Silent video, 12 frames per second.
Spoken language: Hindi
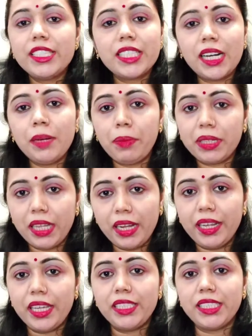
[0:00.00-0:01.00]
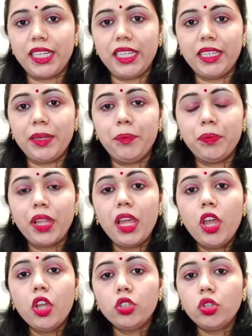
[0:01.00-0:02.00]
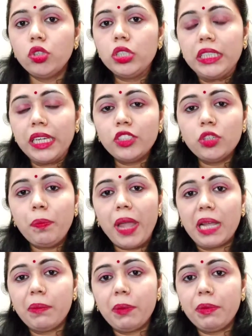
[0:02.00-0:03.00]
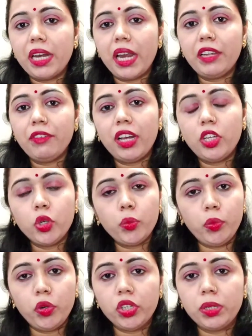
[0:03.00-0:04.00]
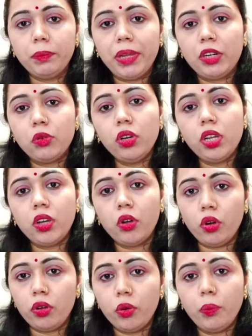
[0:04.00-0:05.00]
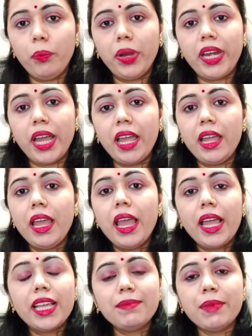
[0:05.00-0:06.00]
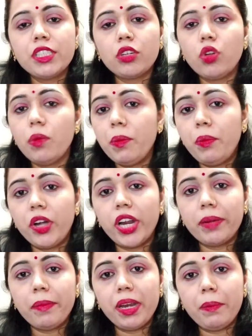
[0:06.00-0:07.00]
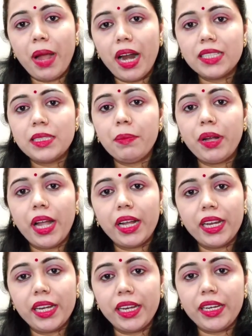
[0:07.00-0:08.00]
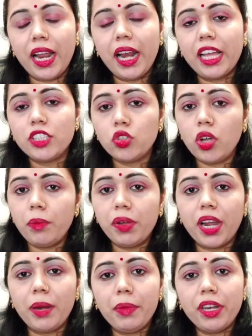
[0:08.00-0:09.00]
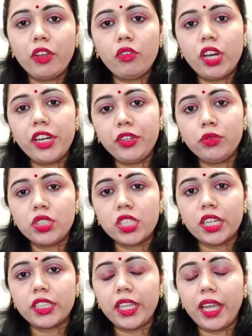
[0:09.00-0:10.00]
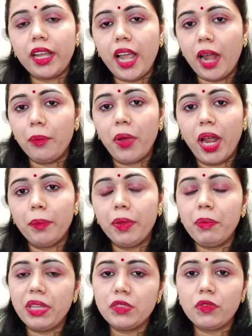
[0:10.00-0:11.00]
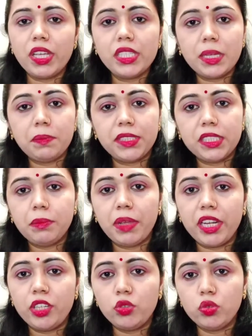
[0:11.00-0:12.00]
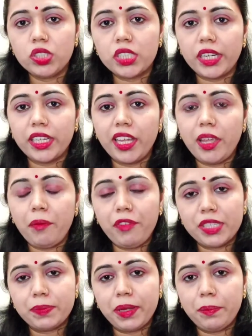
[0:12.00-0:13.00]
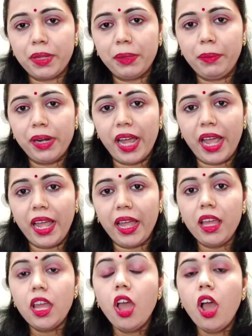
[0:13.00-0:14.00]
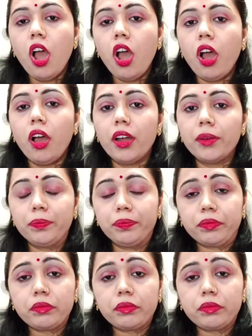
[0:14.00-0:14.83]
रिज़ल्ट पता नहीं चलेगी तो ये जो पैक मैं बनाने वाली हूँ बिल्कुल होममेड है इसमें से कोई भी प्रोडक्ट मैंने बाहर से मंगा के नहीं डाला है जो हम घर में रेगुलर यूज़ करते हैं खान पान में बस वही सब चीज़ मैंने यूज़ करके ये फेस पैक बनाया है और